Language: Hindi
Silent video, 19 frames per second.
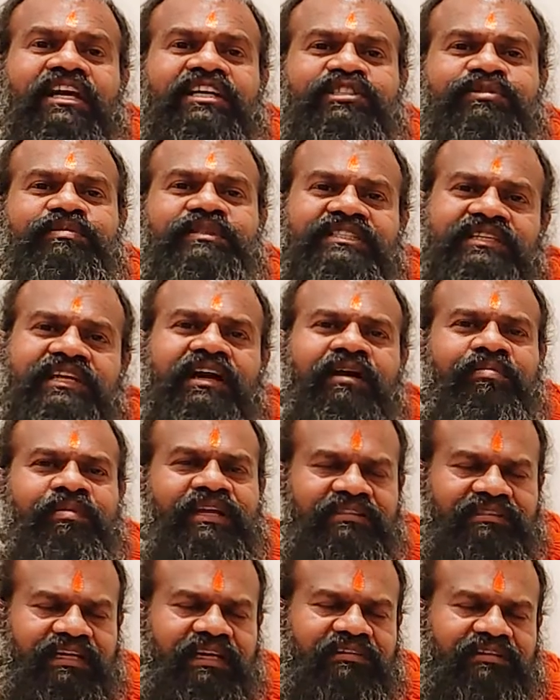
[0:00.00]
लक्ष्मी जी आपके
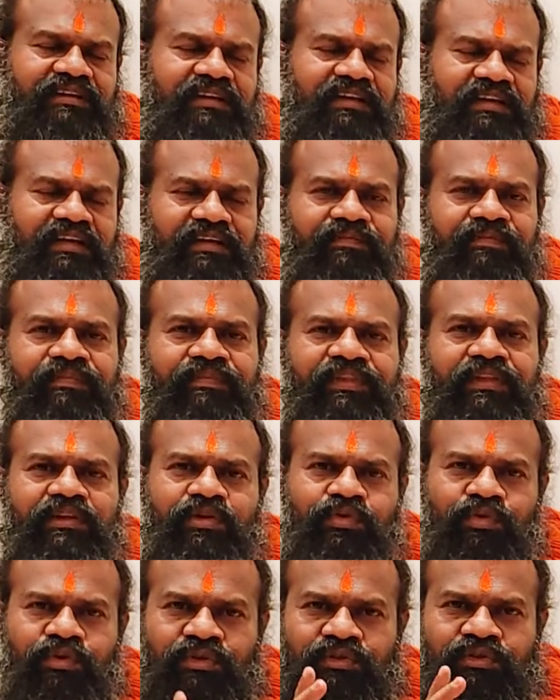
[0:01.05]
साथ रहे
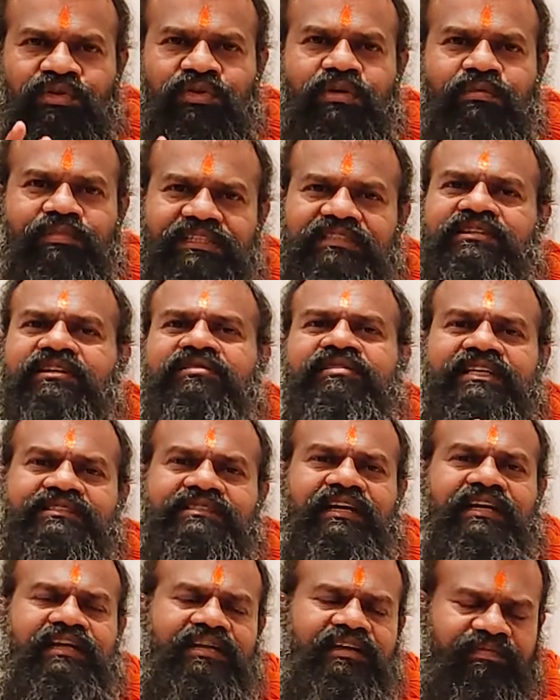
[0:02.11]
वो दो मंत्र
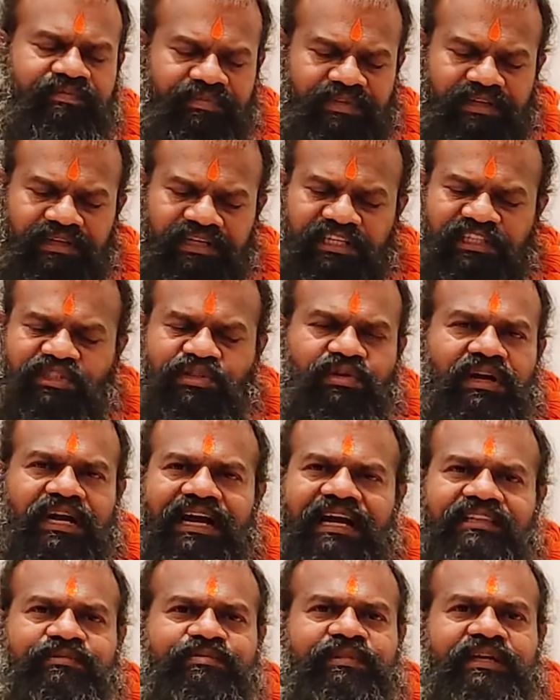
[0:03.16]
वैसा है इसको
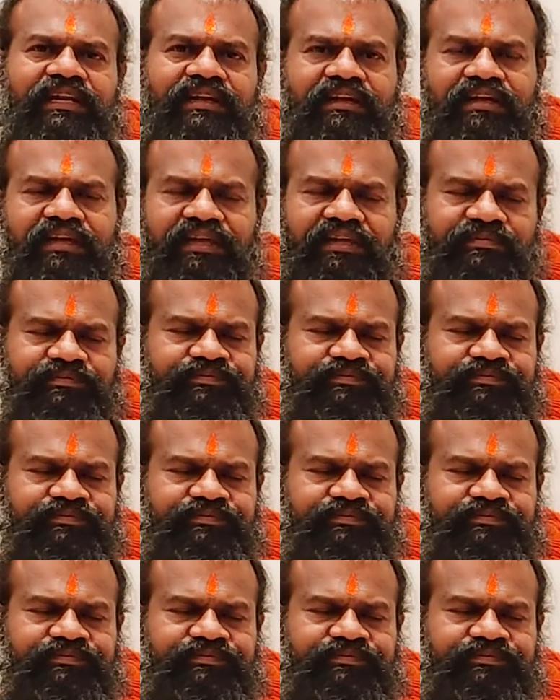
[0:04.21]
हाथ में रख के